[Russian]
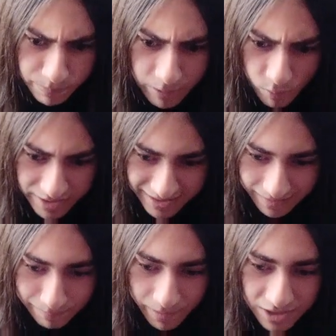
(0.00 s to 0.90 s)

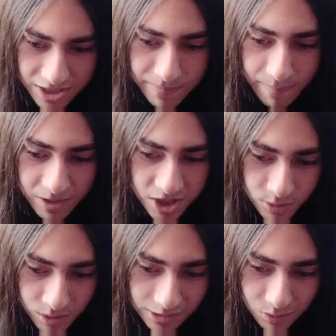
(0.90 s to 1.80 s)
успокойся. Покажи мне
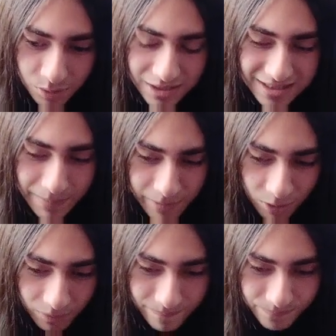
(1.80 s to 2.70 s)
машину, которую ты
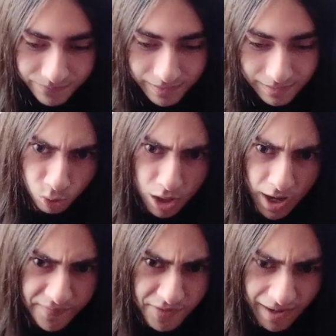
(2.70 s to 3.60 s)
изобрел. Ну
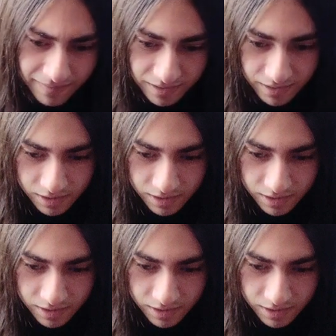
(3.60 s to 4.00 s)
ладно.